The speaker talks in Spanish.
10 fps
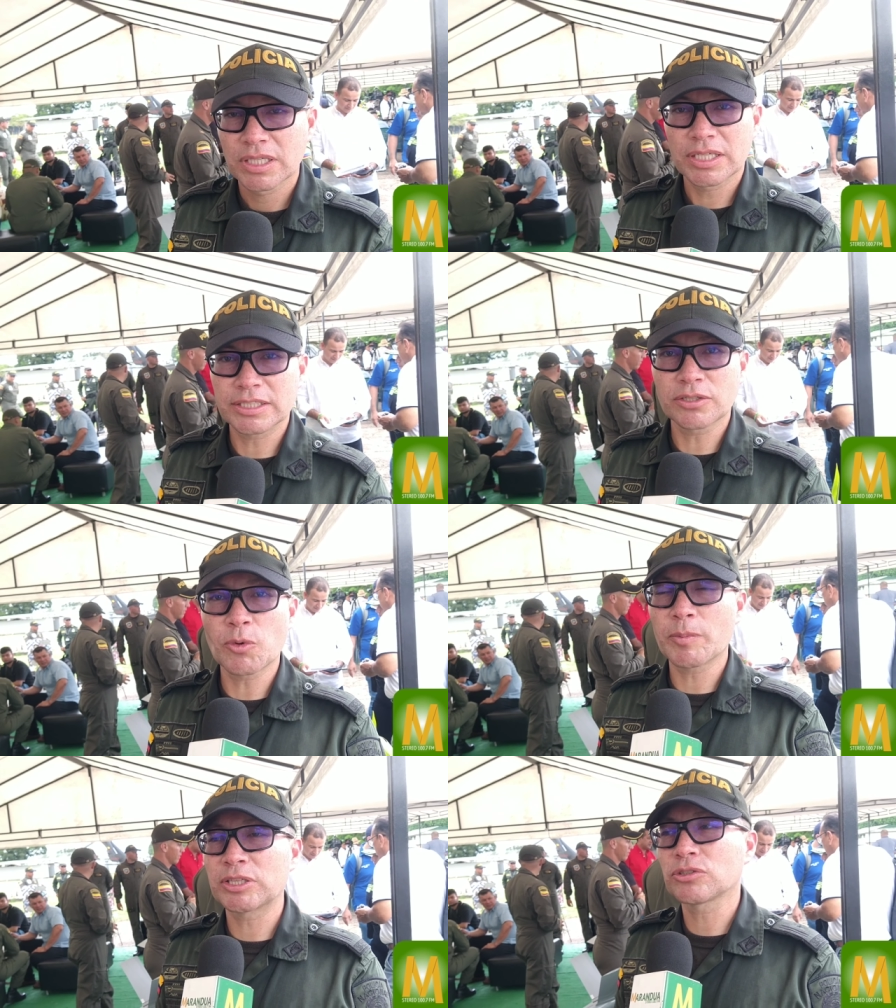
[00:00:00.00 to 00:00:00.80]
En este
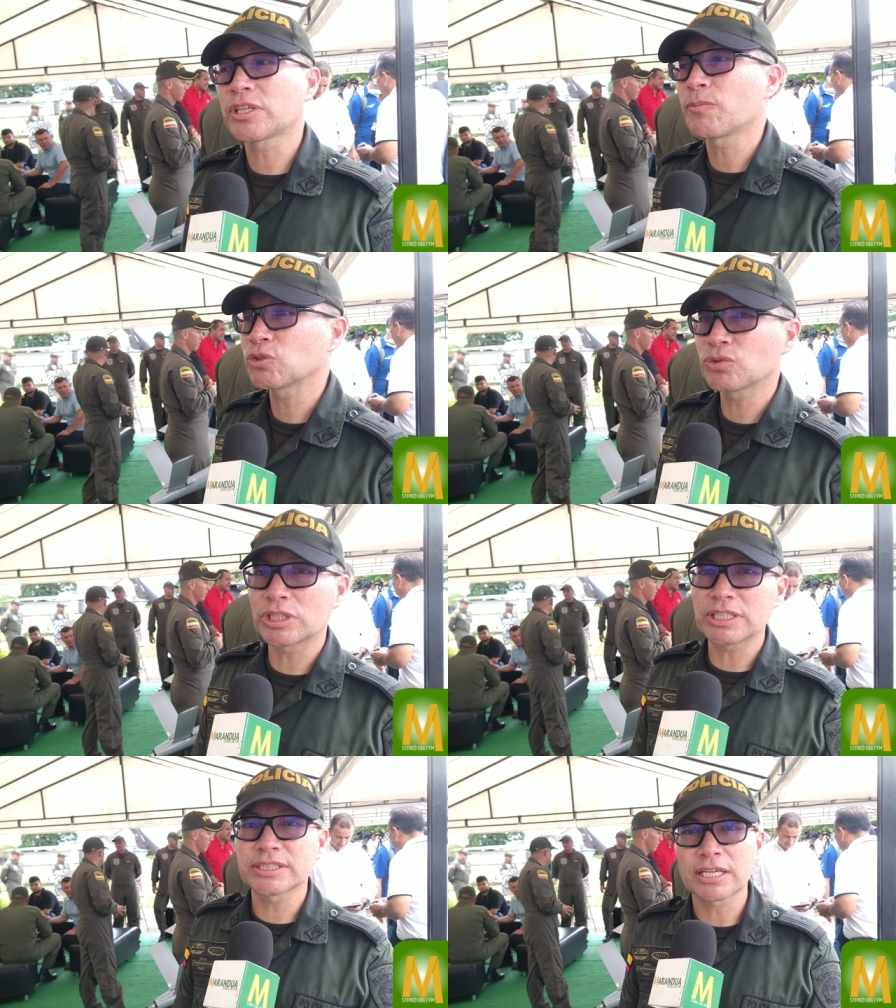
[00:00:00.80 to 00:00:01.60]
momento estamos
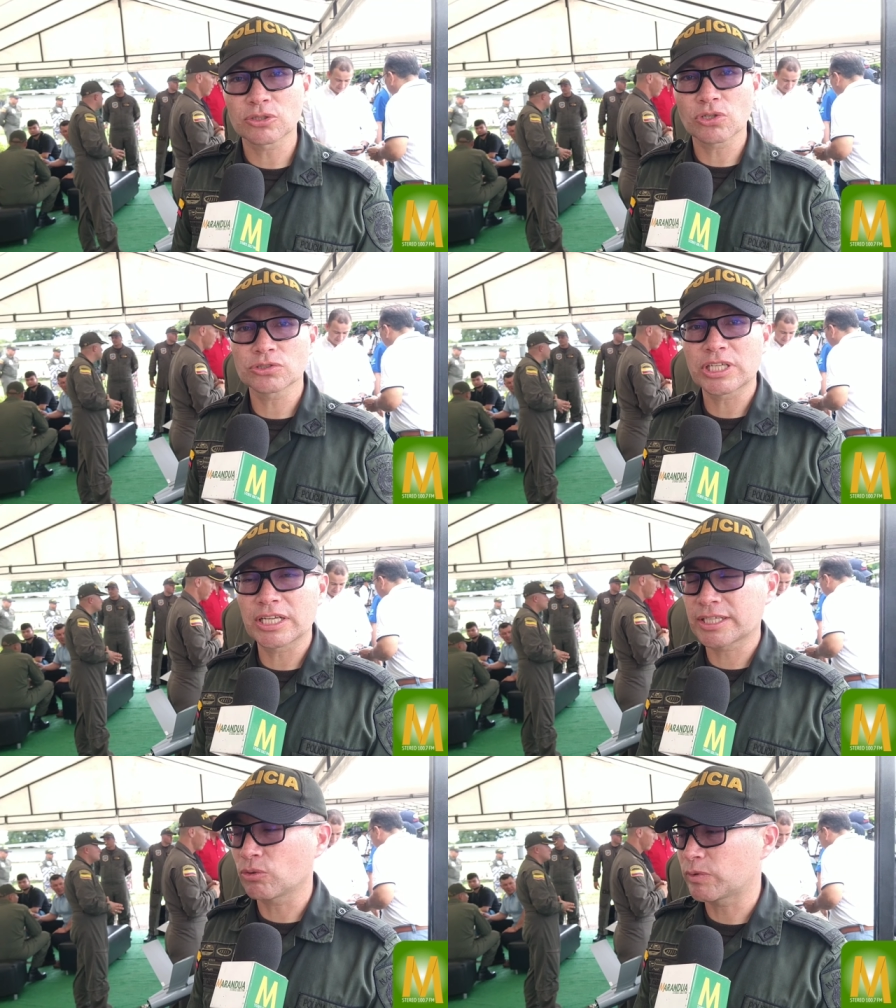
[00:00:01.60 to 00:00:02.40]
utilizando los
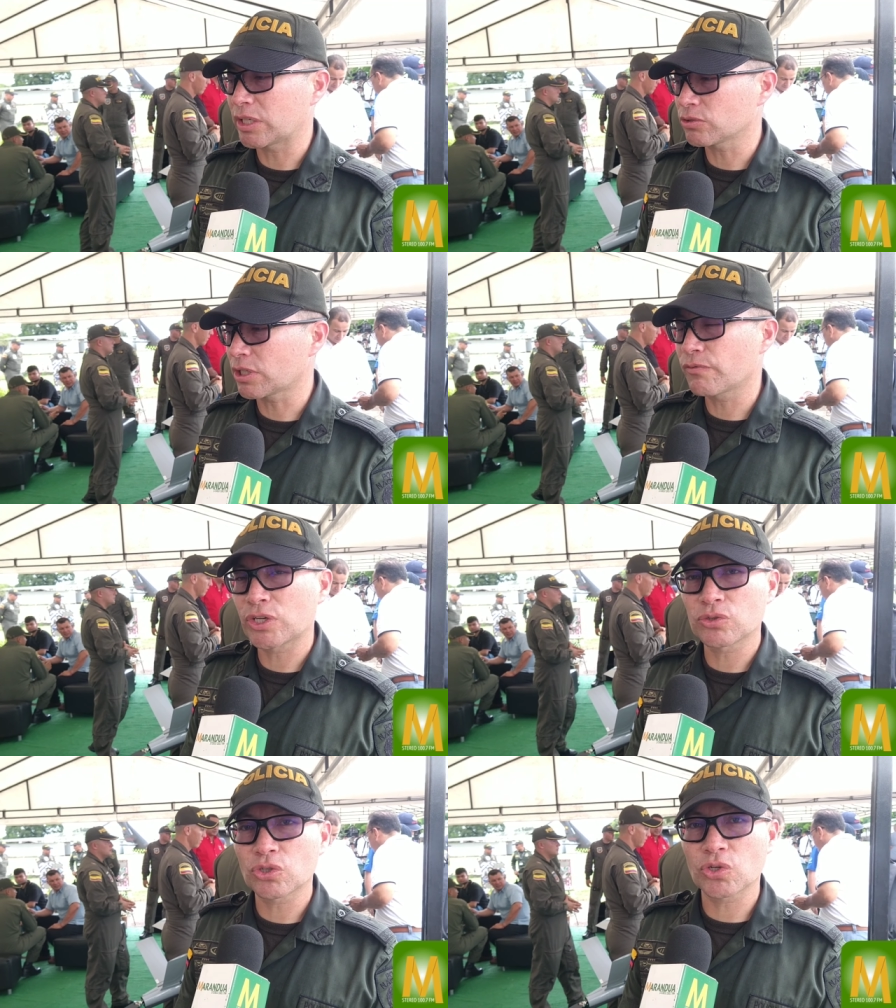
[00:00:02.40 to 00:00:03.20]
helicópteros que
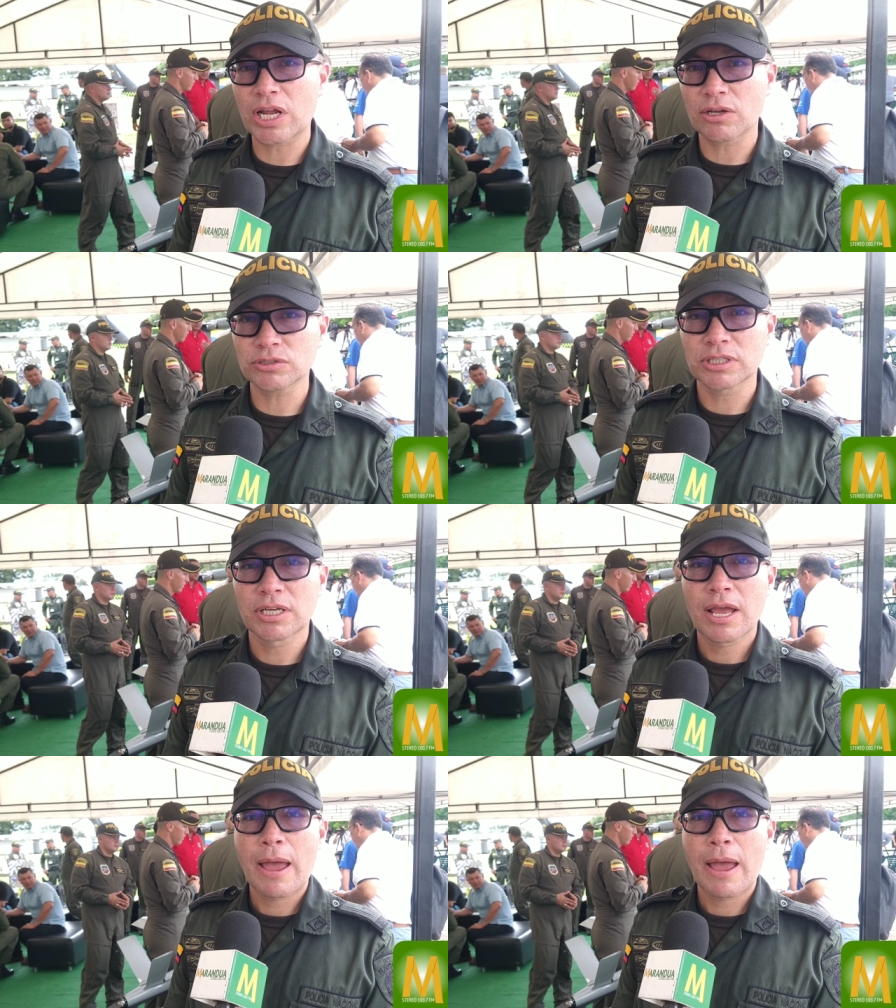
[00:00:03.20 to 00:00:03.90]
fueron donados